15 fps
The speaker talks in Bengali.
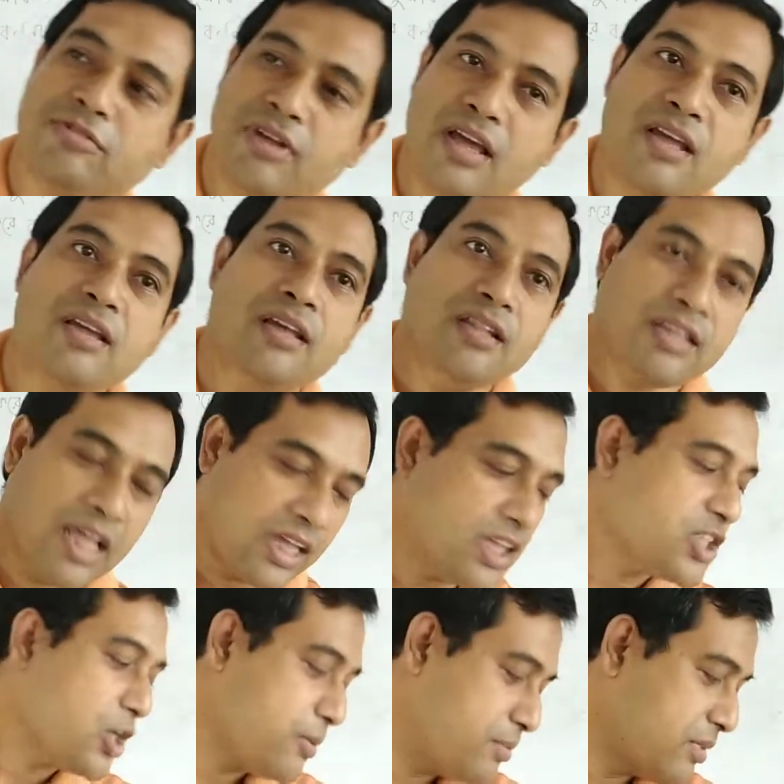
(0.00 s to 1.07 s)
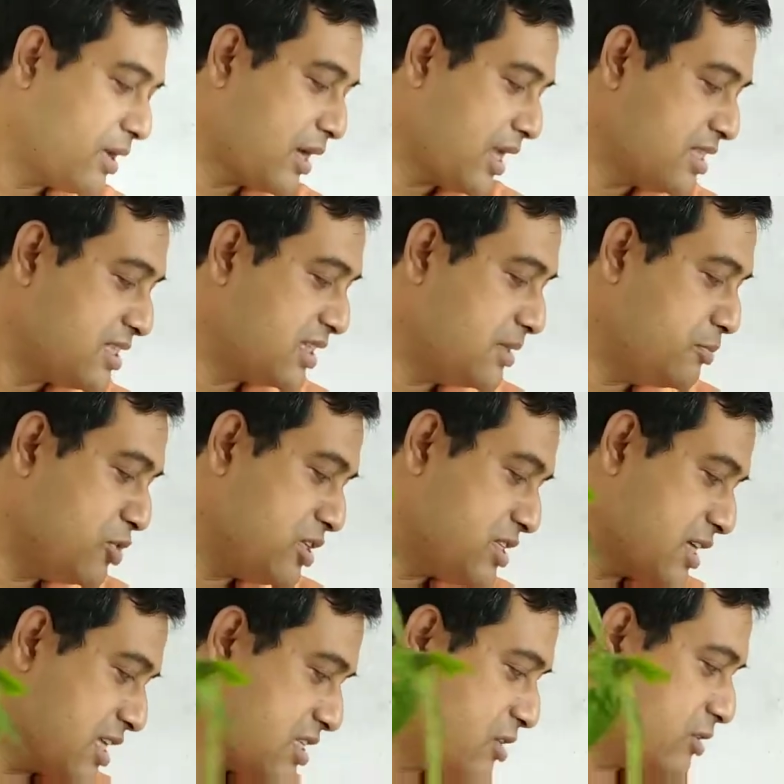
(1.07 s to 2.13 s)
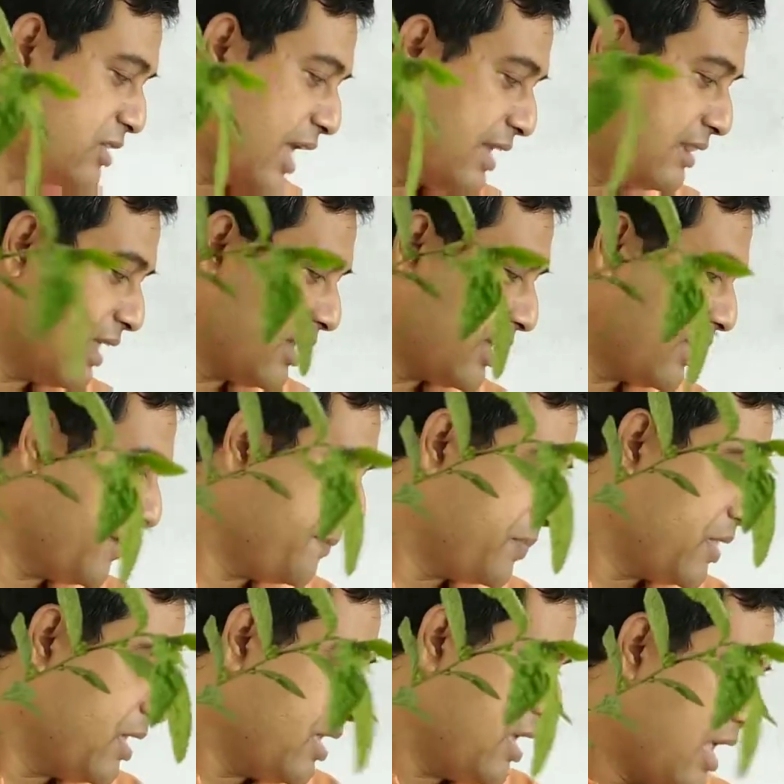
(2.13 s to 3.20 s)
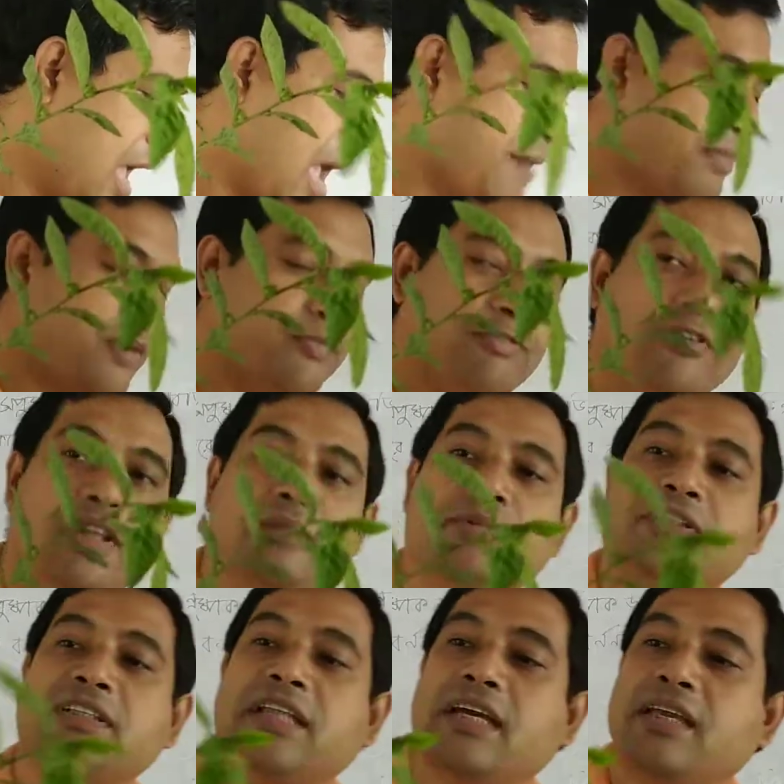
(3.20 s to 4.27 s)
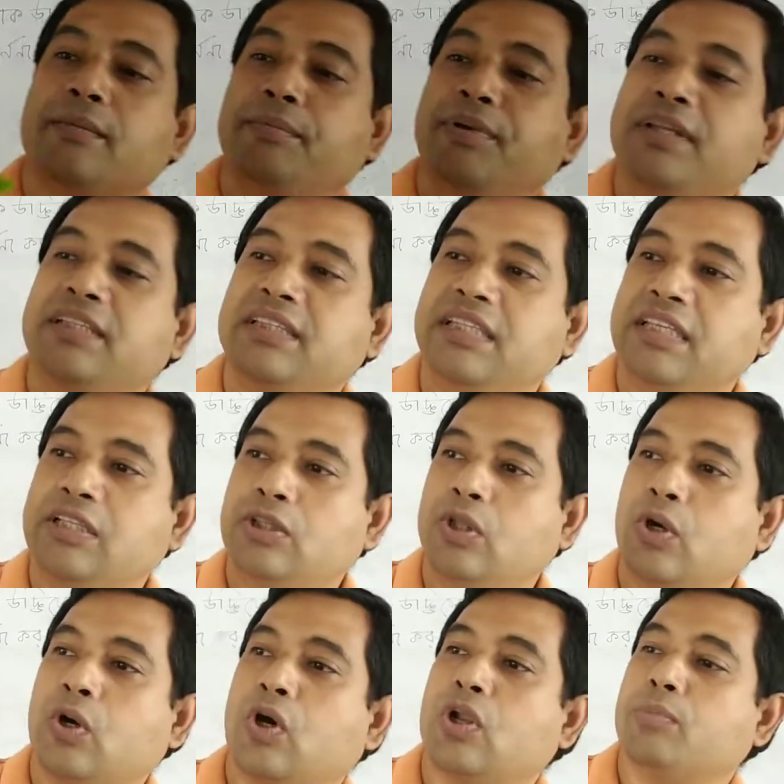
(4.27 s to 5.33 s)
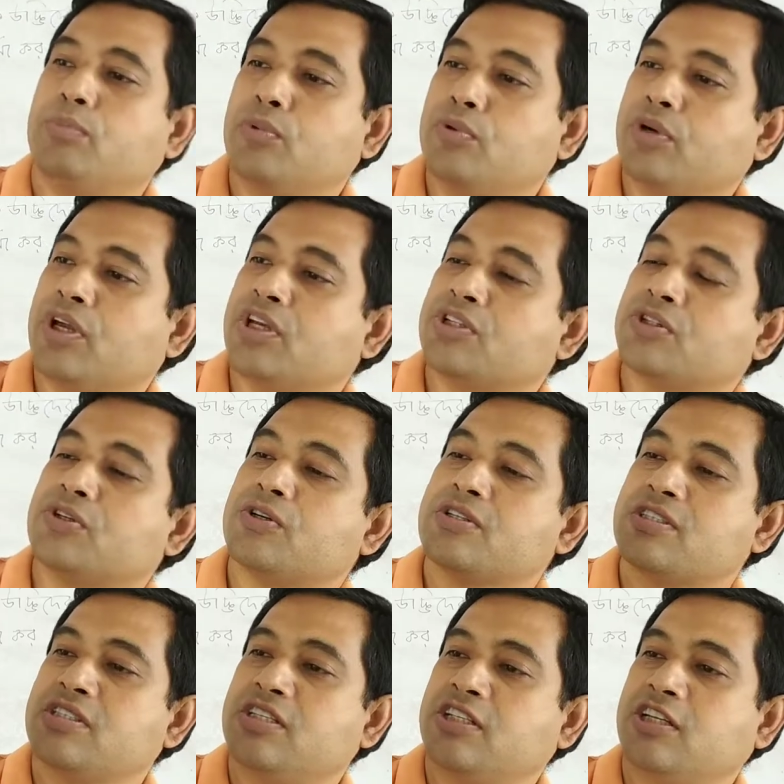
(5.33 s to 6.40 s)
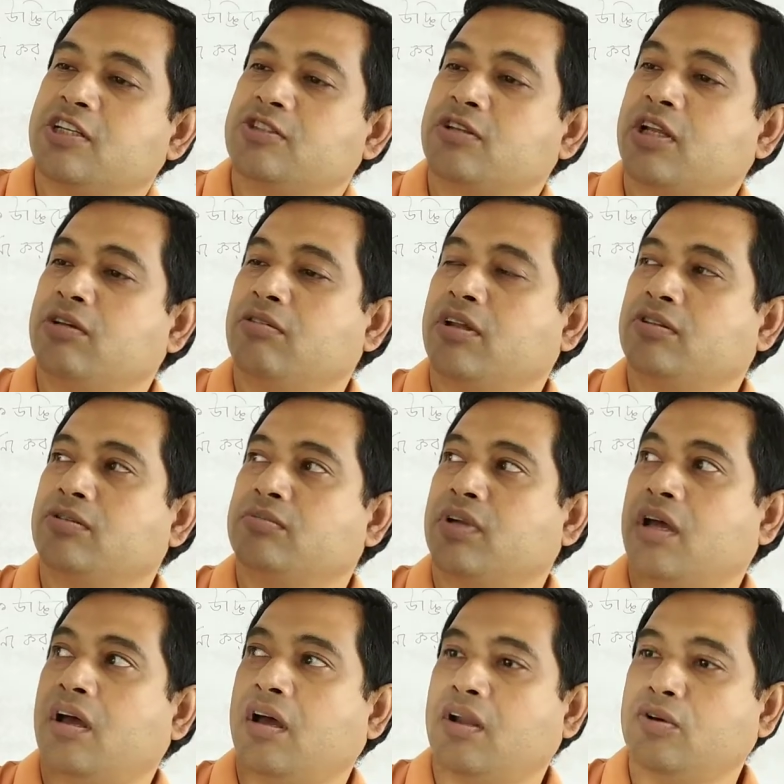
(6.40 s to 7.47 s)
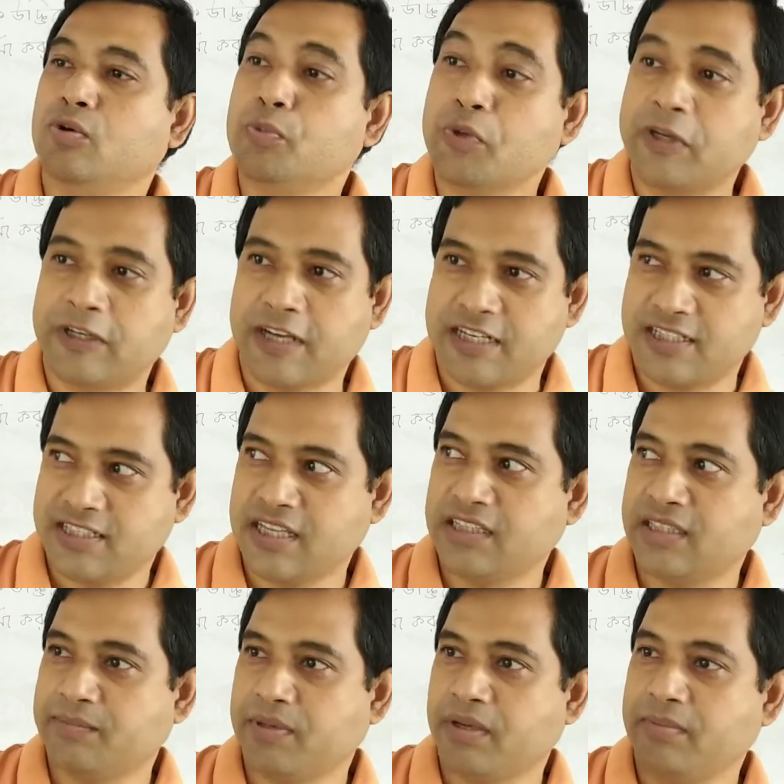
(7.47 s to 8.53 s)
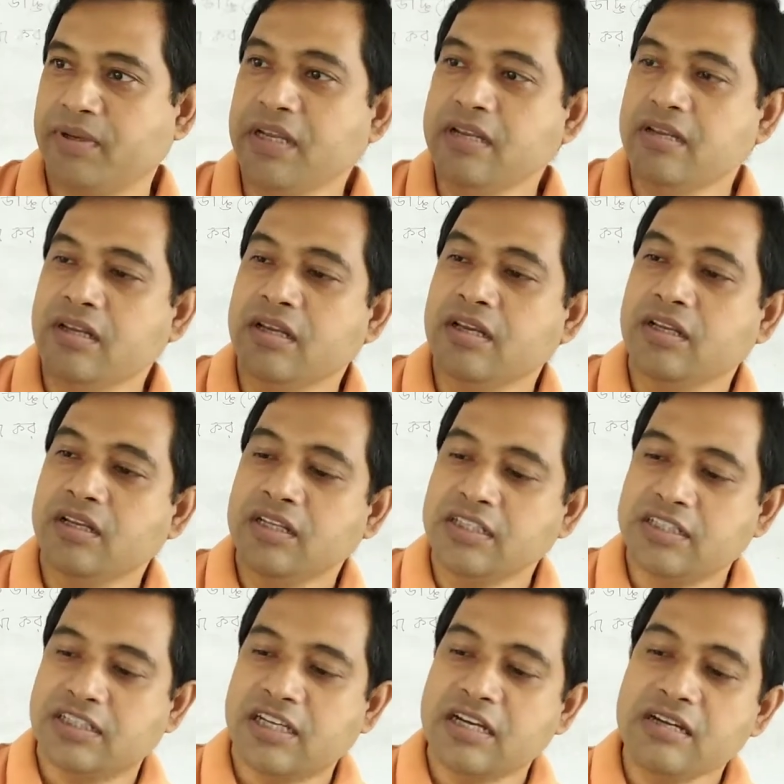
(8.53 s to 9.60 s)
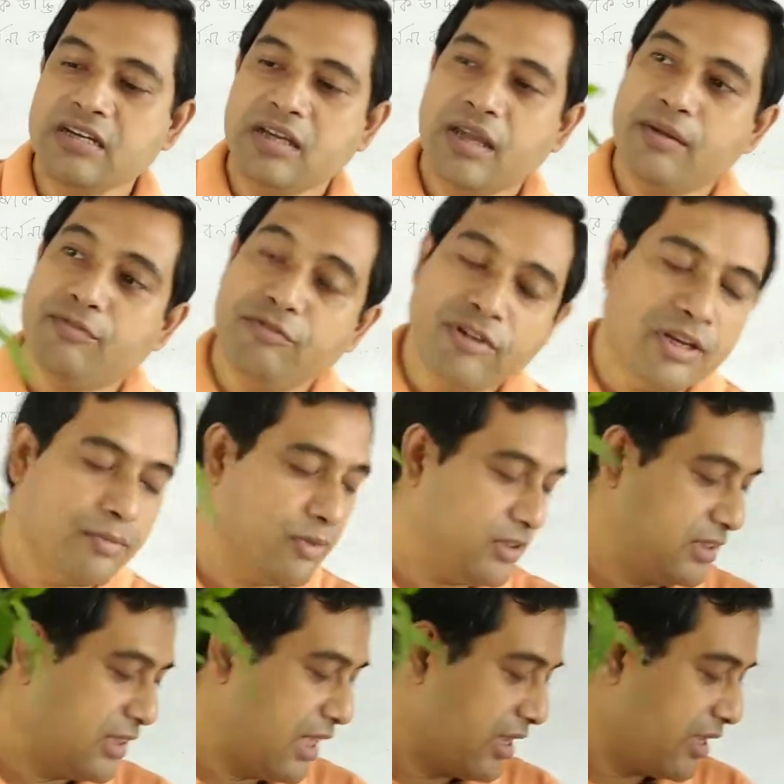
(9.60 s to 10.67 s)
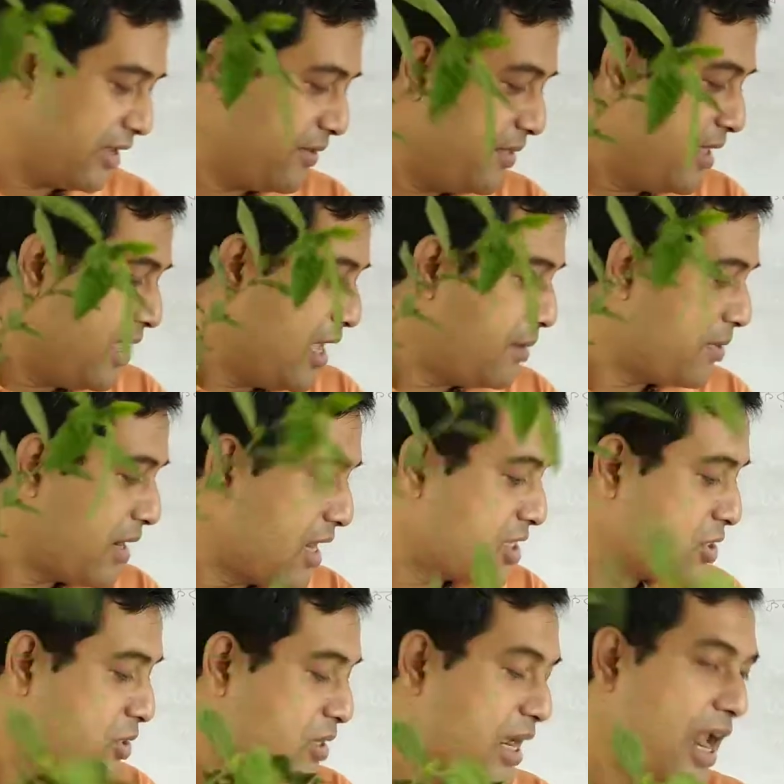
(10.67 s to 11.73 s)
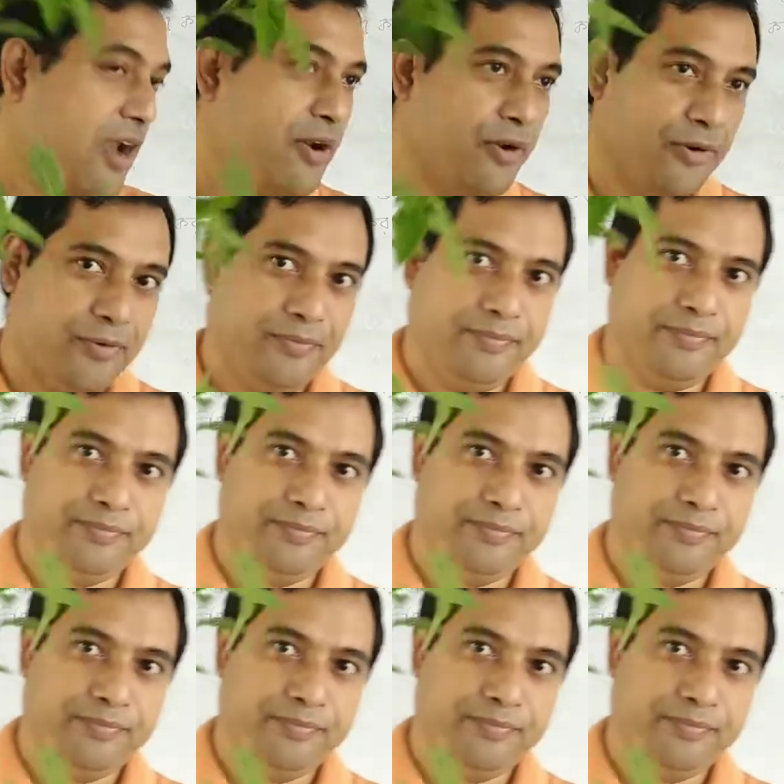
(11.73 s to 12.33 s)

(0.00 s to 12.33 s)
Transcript: ফুলগুলা থাকে সব গাছেরই মরিচ গাছেরও তাই থাকে আবার ফুলের মধ্যে থাকে বৃত্তি দল পুঙ্কেশ্বর স্ত্রীকেশ্বর এগুলো তোমরা আর উপরে ক্লাসে জানতে পারবে সেটা ফুলের মধ্যে থাকে এবার আসো কাণ্ড